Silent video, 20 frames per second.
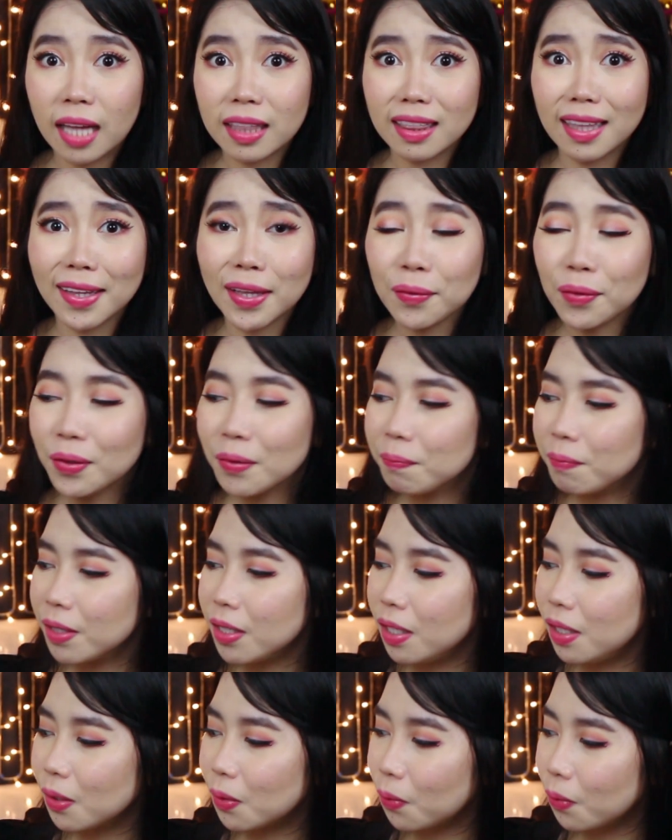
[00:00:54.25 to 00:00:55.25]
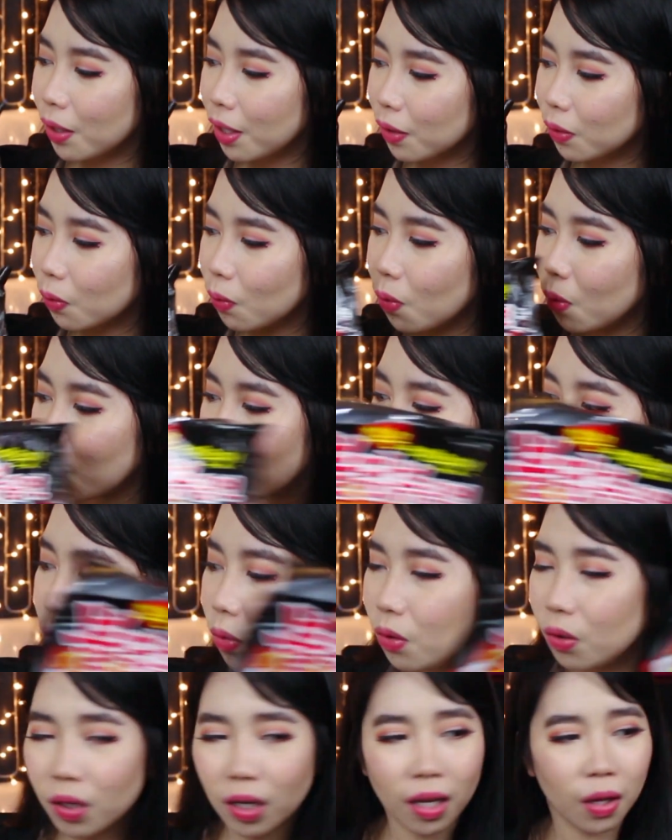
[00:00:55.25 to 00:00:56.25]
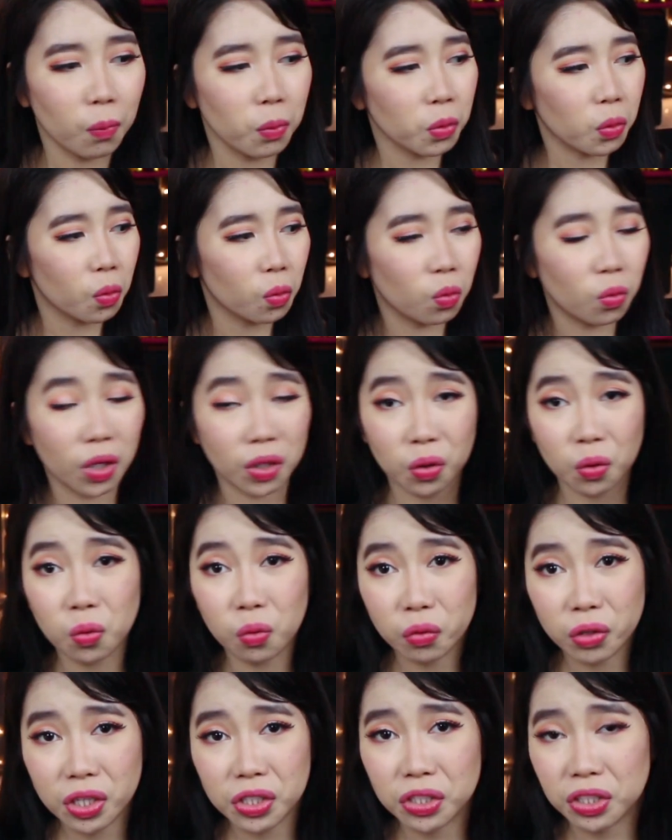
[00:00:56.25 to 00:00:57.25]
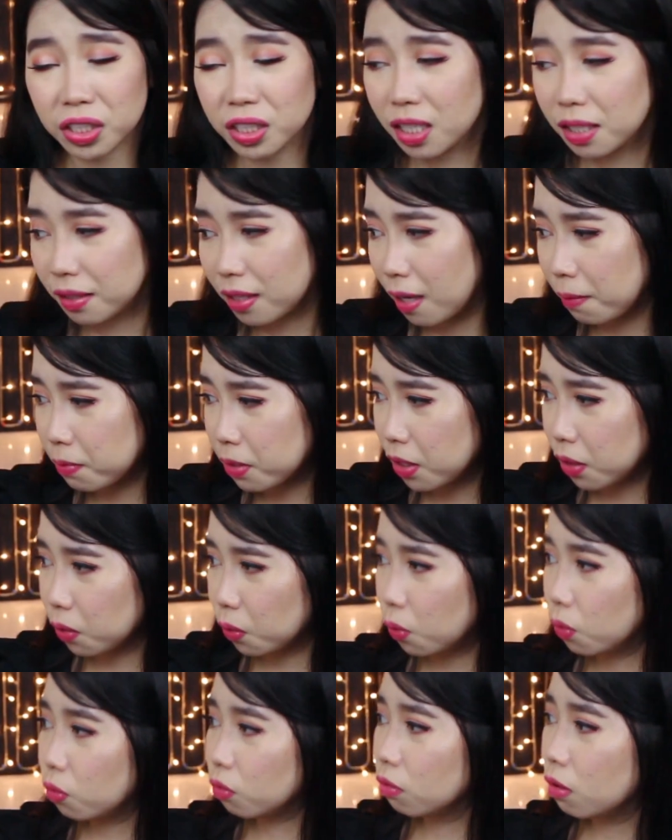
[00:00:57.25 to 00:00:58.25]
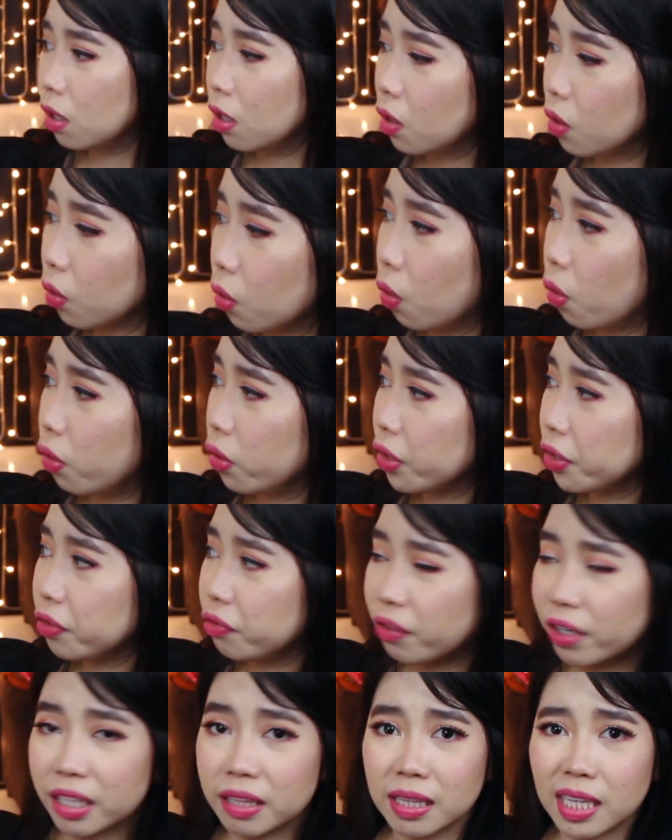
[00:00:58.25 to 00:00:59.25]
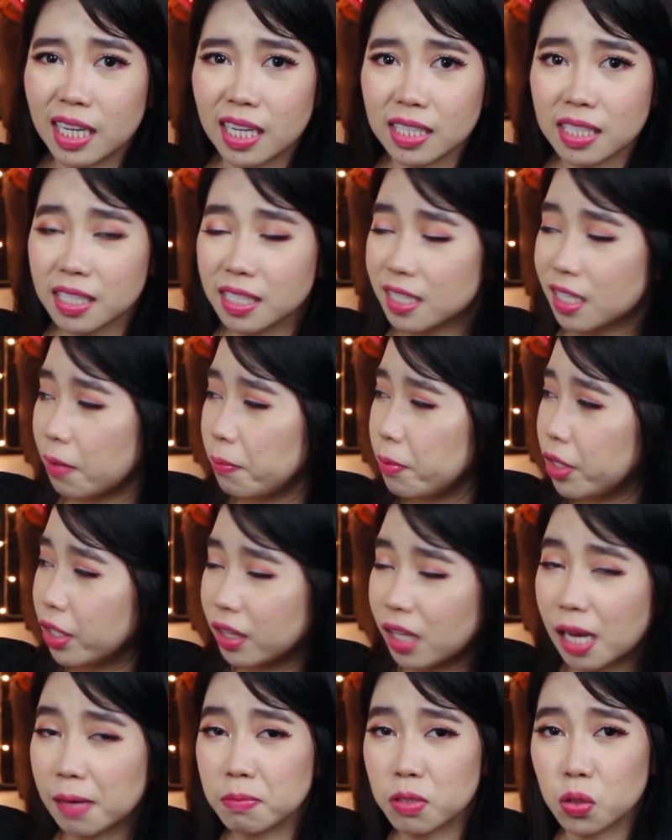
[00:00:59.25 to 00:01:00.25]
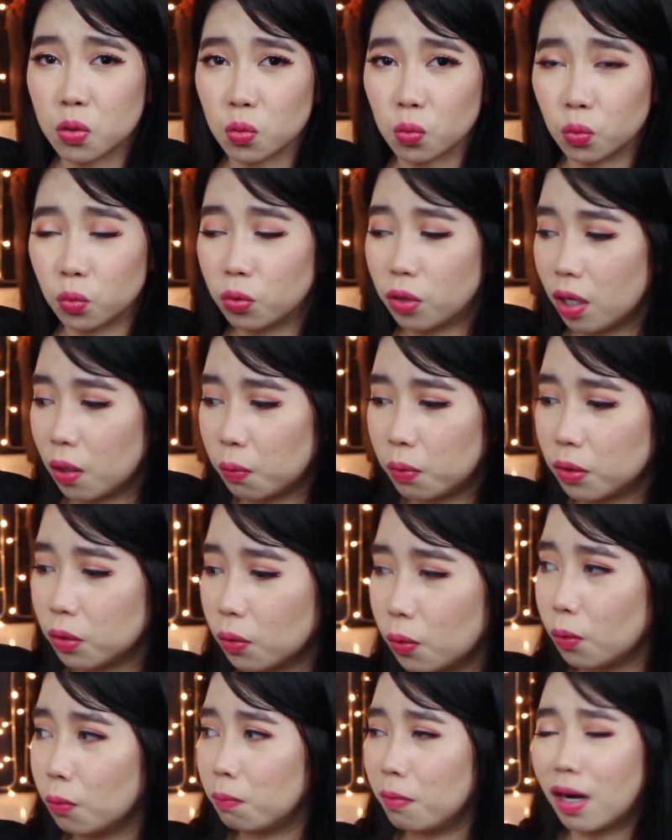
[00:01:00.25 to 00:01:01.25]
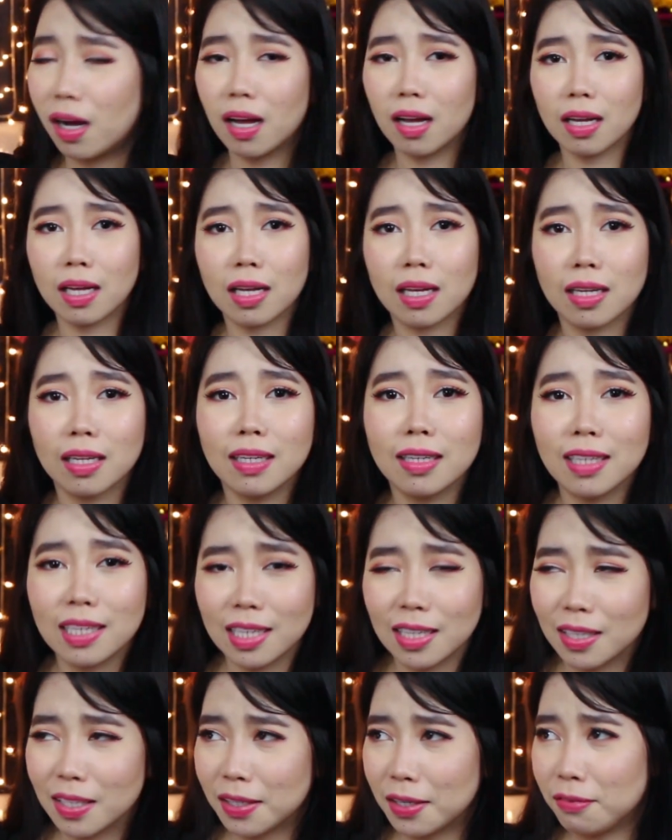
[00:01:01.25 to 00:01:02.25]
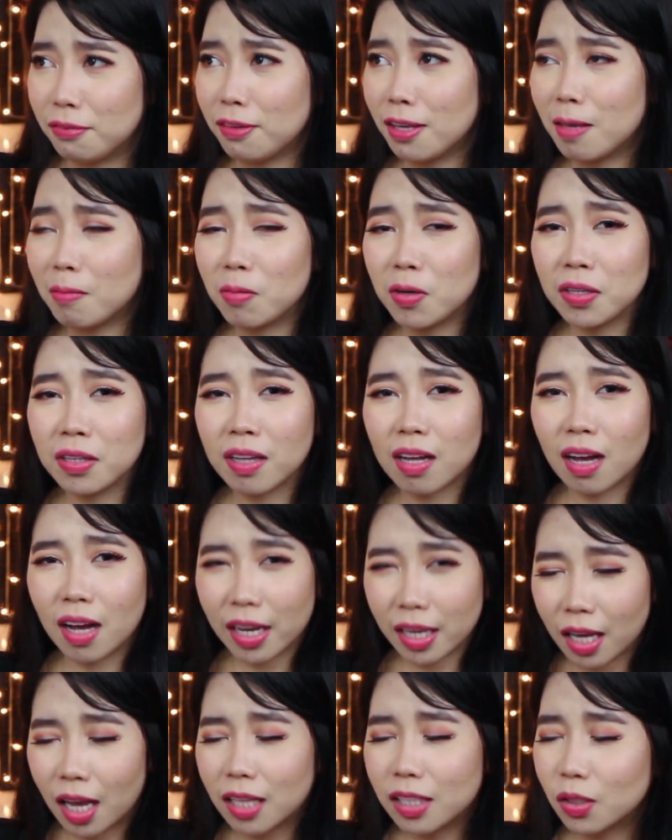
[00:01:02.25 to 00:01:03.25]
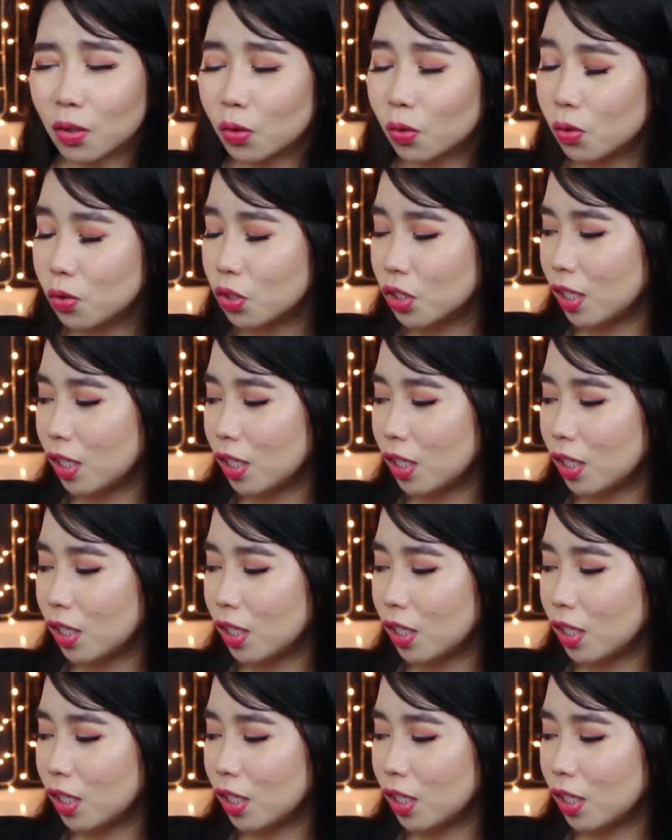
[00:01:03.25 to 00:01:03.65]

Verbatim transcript: At dalawa yung binili ko. Itong, ewan ko kung ito yung original. Tapos itong color red na sinasabi niya times 2. Ewan ko. Baka, if ever nakayanan ko tong